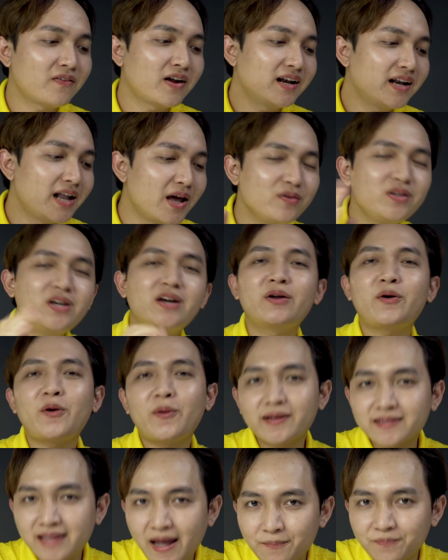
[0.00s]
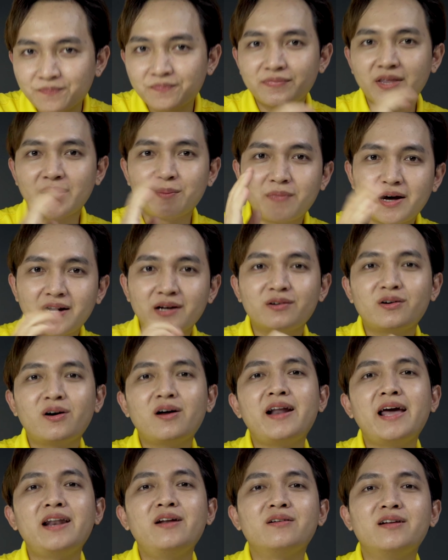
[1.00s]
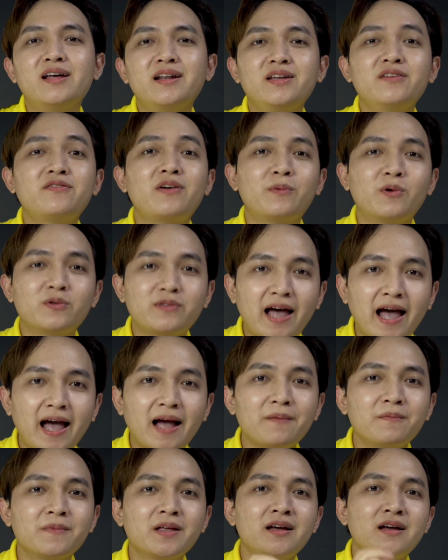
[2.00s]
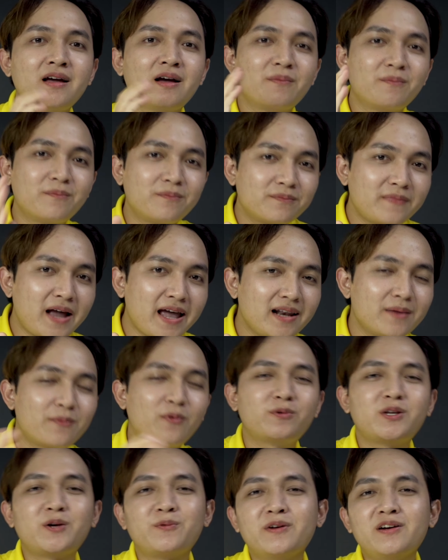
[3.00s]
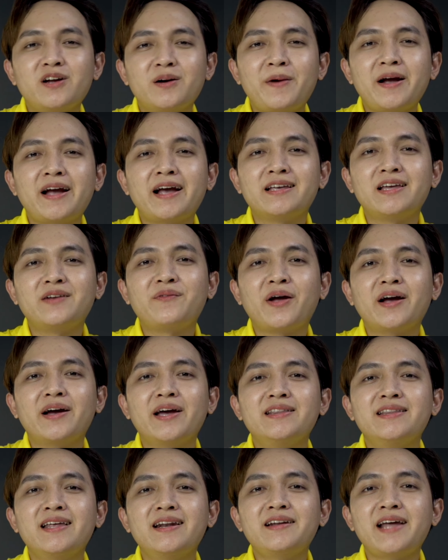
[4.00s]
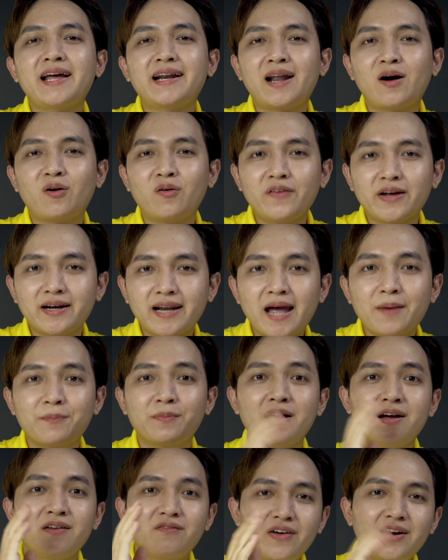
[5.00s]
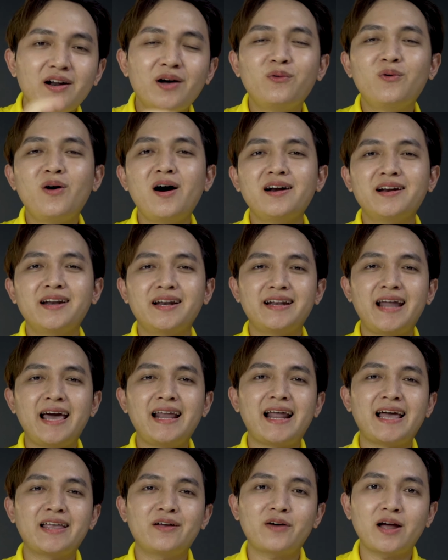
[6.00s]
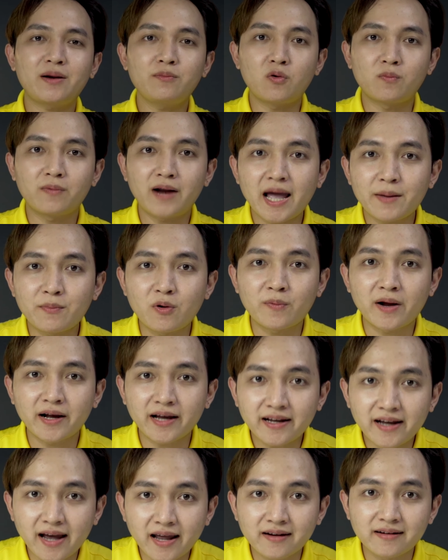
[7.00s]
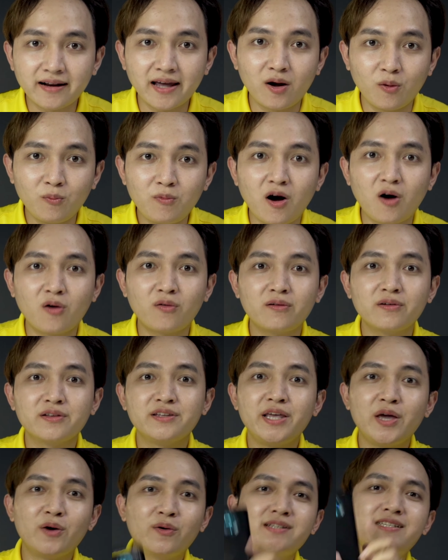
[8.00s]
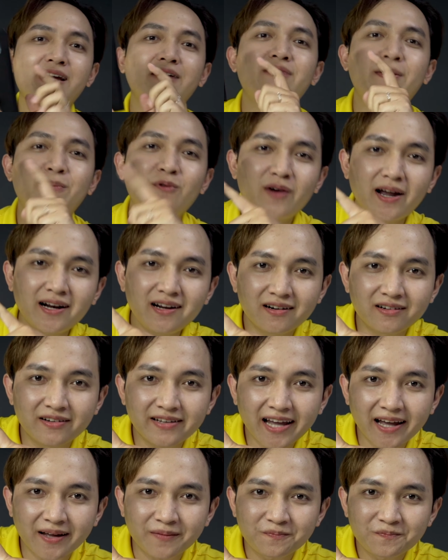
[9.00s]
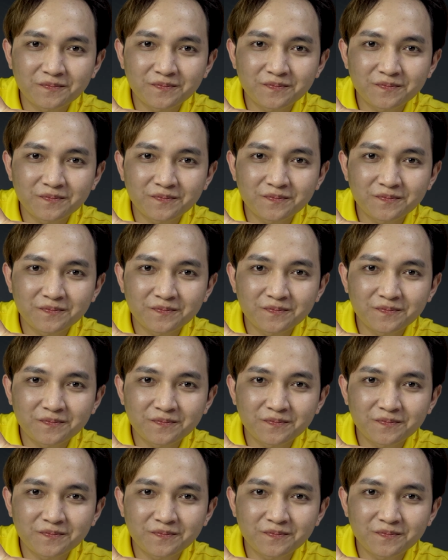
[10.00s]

và nếu như anh em quan tâm thì mình có để đường link dưới phần mô tả. Đây là một trong những nơi bán hàng chính hãng uy tín hàng đầu của Việt Nam và đừng quên để lại cho Khánh một like, một đăng ký kênh để ủng hộ nhiều cái sản phẩm của Khánh hơn nữa nha.